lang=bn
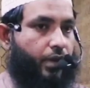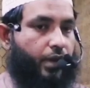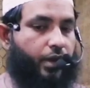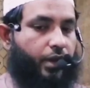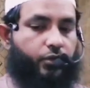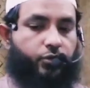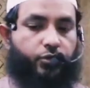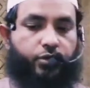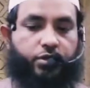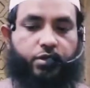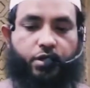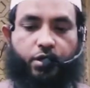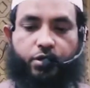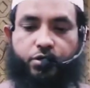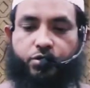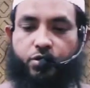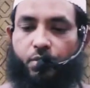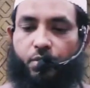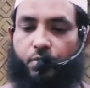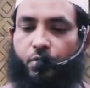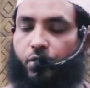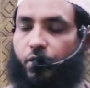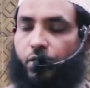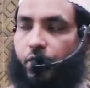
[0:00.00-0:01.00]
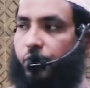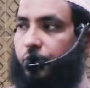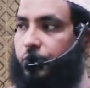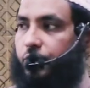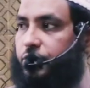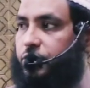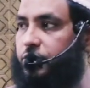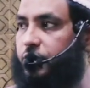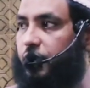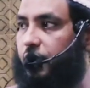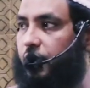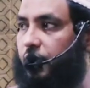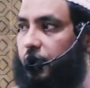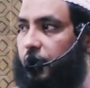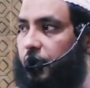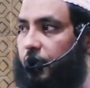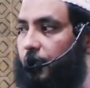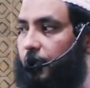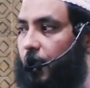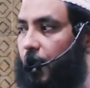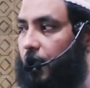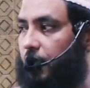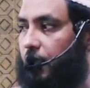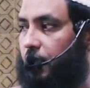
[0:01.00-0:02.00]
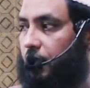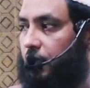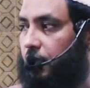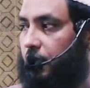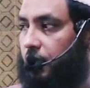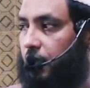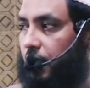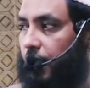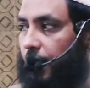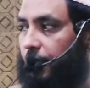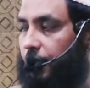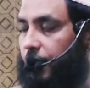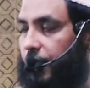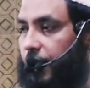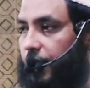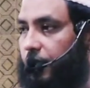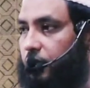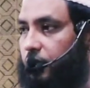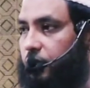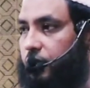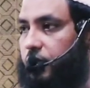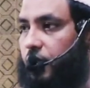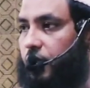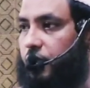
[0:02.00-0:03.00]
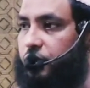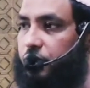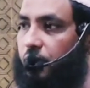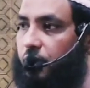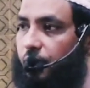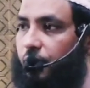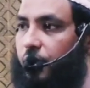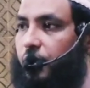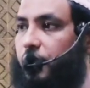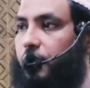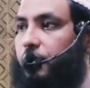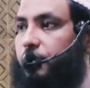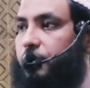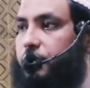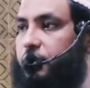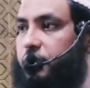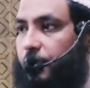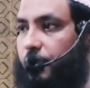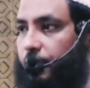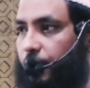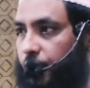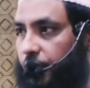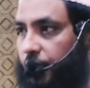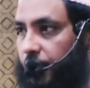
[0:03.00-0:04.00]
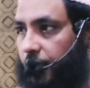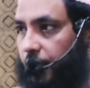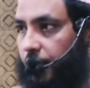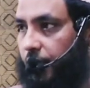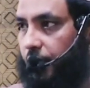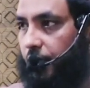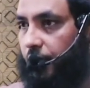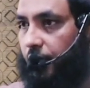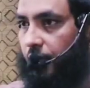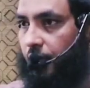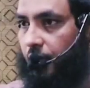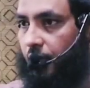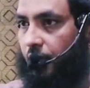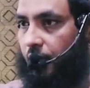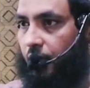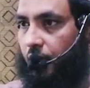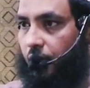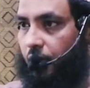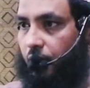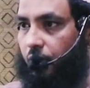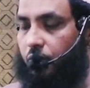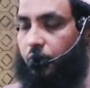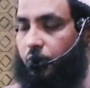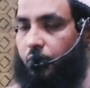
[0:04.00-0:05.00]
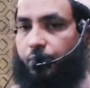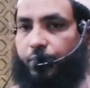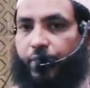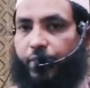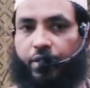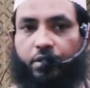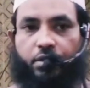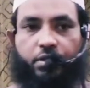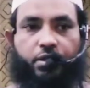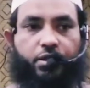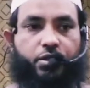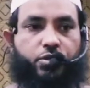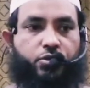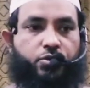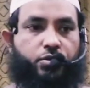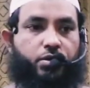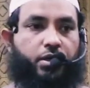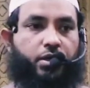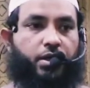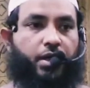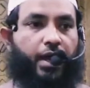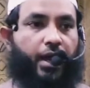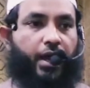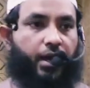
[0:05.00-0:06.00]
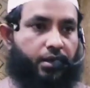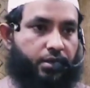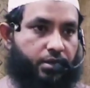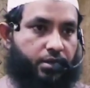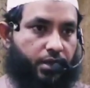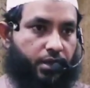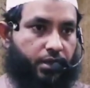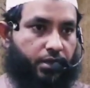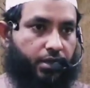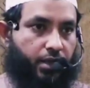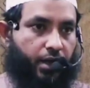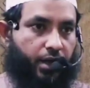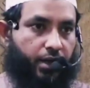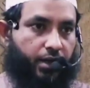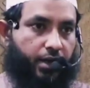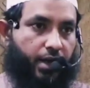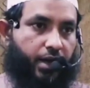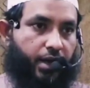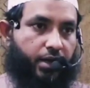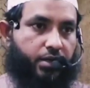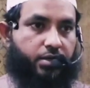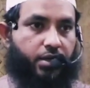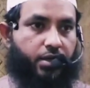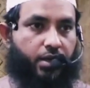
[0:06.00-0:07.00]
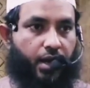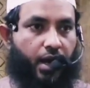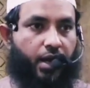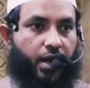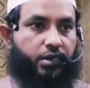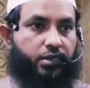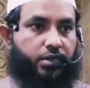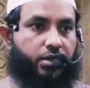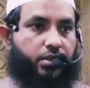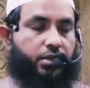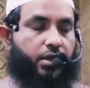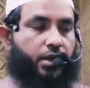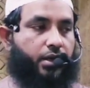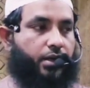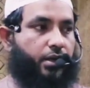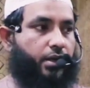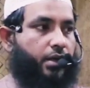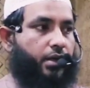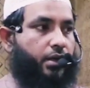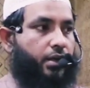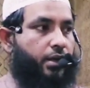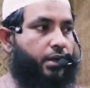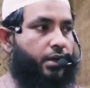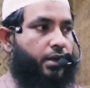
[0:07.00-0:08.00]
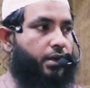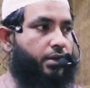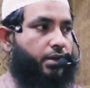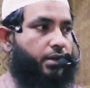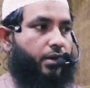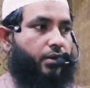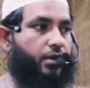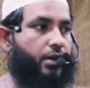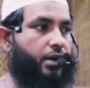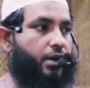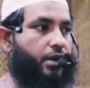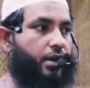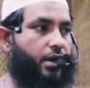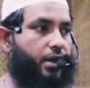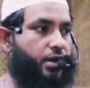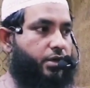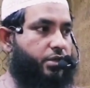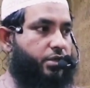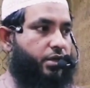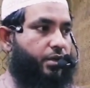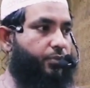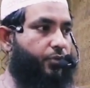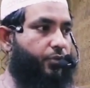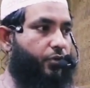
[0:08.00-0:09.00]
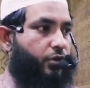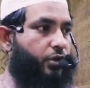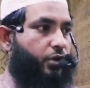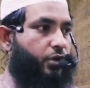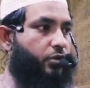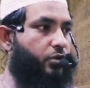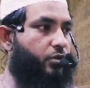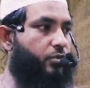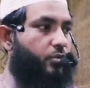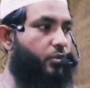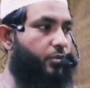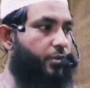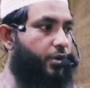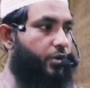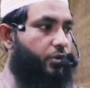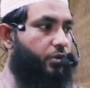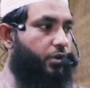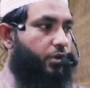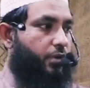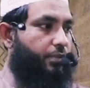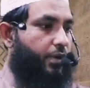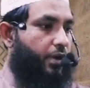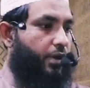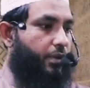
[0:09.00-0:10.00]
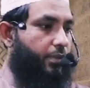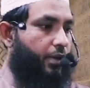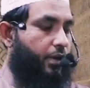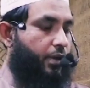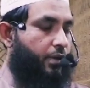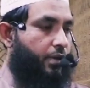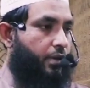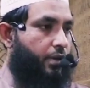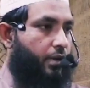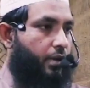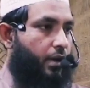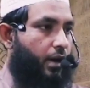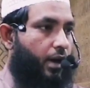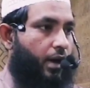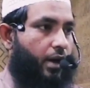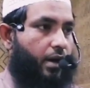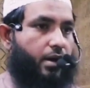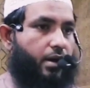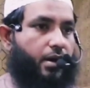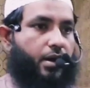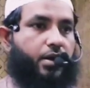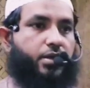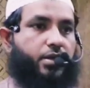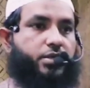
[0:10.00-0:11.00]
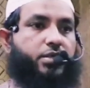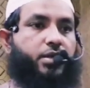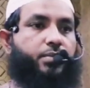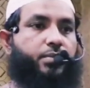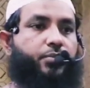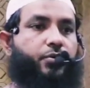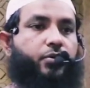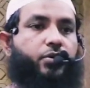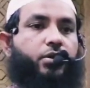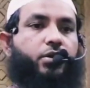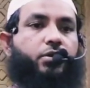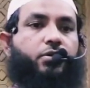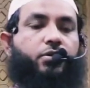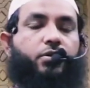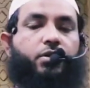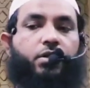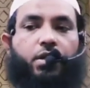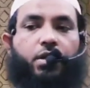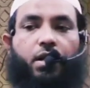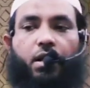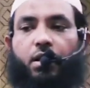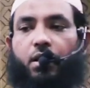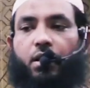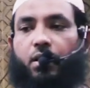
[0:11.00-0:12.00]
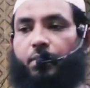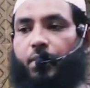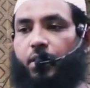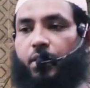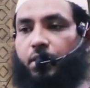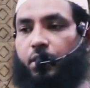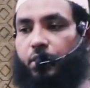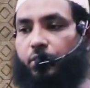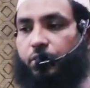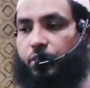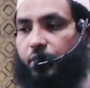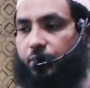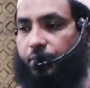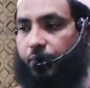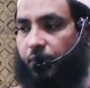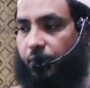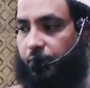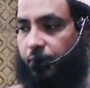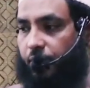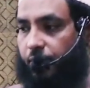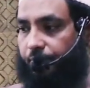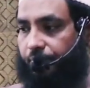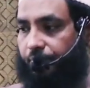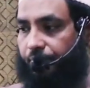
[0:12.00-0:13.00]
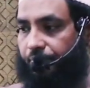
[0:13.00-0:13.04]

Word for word: এই দুইটার সমন্বয় হচ্ছে ইমান এবং এই দুইটার সমন্বয় হচ্ছে বন্দিগি কোনো ব্যক্তির যদি একটা থাকে আরেকটা ঘাটতি থাকে তাহলে না সে প্রকৃত মমিন হতে পারবে আর না সে প্রকৃত অর্থে আল্লাহর বান্দা হতে পারবে